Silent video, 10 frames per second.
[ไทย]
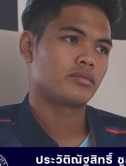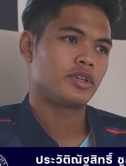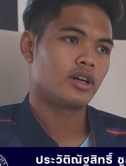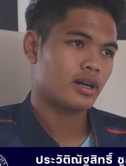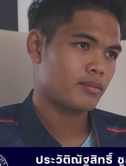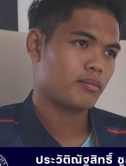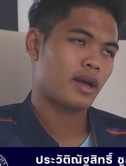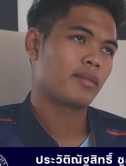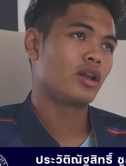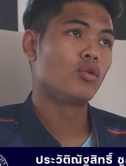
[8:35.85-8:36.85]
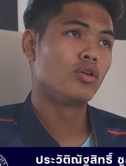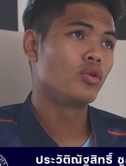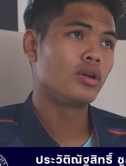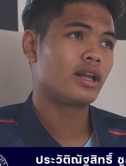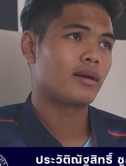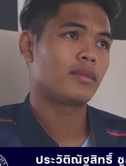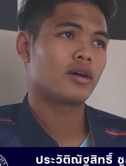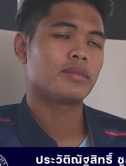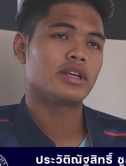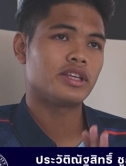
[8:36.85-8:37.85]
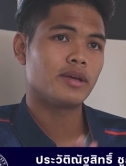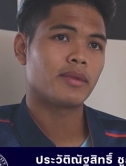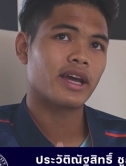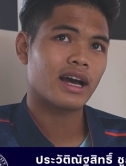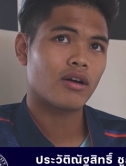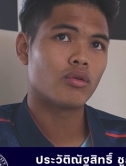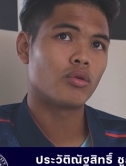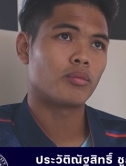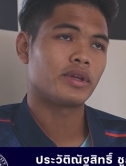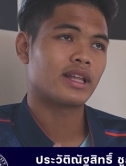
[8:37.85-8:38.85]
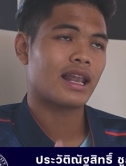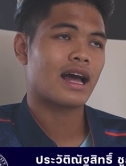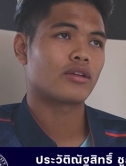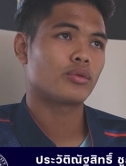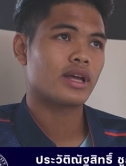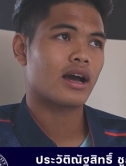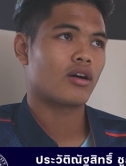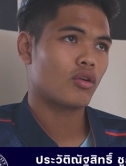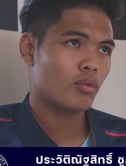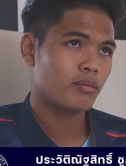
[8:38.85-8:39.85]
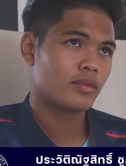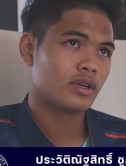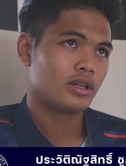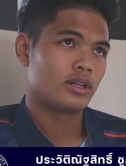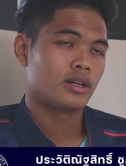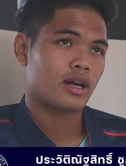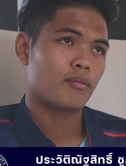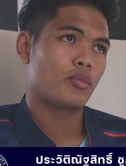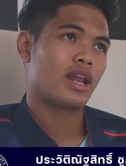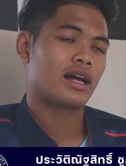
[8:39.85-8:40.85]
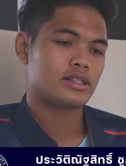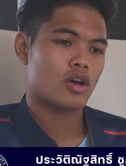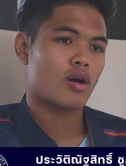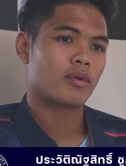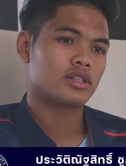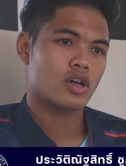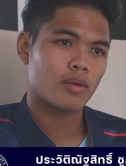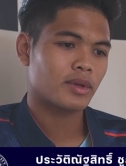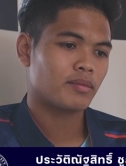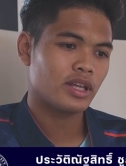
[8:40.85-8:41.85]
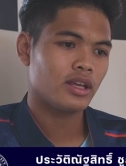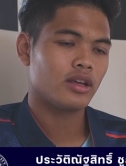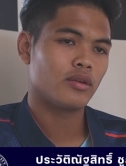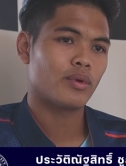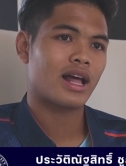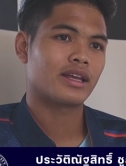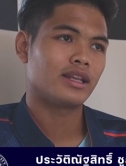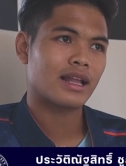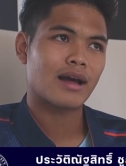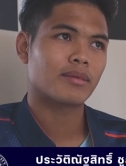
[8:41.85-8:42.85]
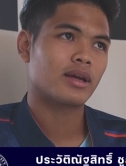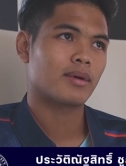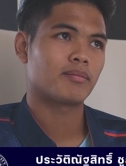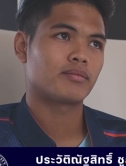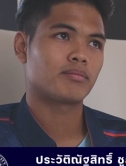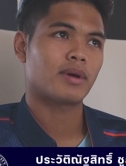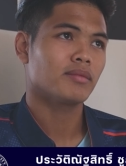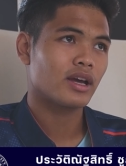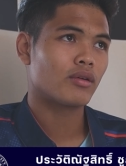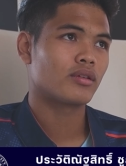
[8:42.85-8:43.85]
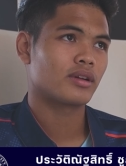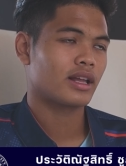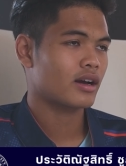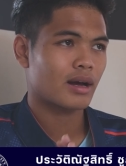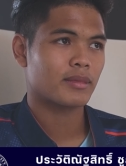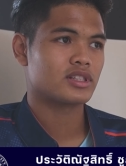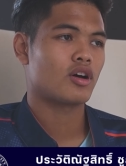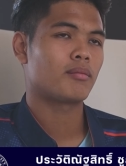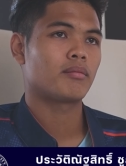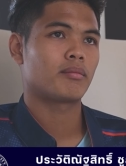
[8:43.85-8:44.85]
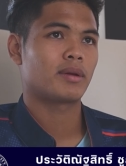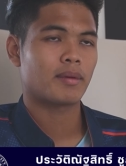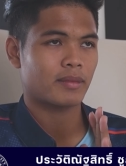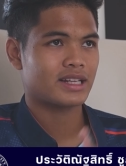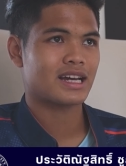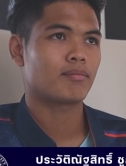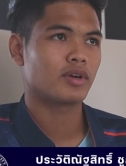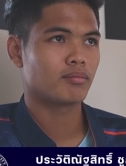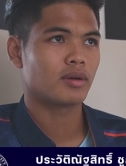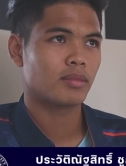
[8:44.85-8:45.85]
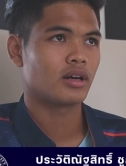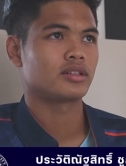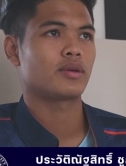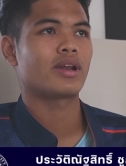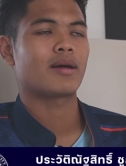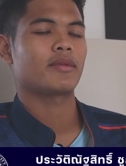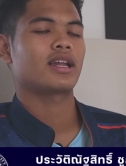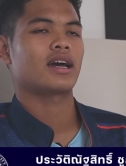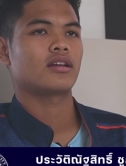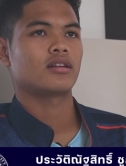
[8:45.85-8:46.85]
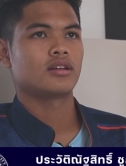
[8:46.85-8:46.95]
เยอะครับ แบ่งเป็นรุ่นๆเลยครับ แล้วก็มียิมให้เข้ามีตารางทุกอย่างครบครับเวลาซ้อมก็ซ้อมเต็มที่เวลากินน้ำแค่แบบแป๊บเดียว แล้วก็กลับมาซ้อมมันแบบกระชับปึ้งปึ้งปึ้งใช้เวลาไม่นาน